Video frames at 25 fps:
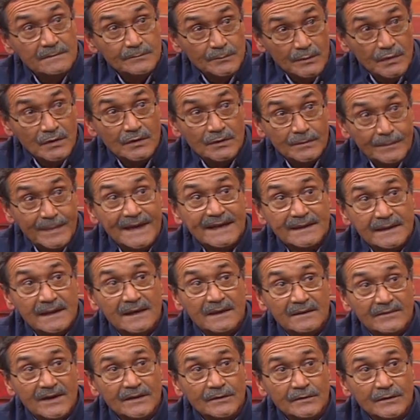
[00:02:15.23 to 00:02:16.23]
por parte
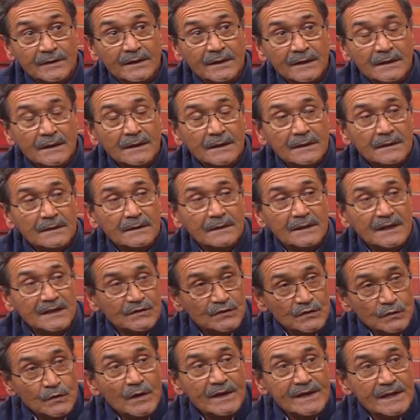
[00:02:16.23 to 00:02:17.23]
del varón de
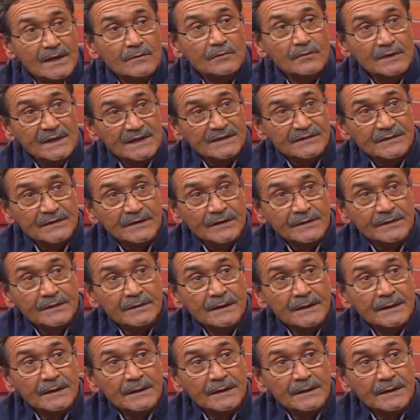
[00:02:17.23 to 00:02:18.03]
su eyaculación,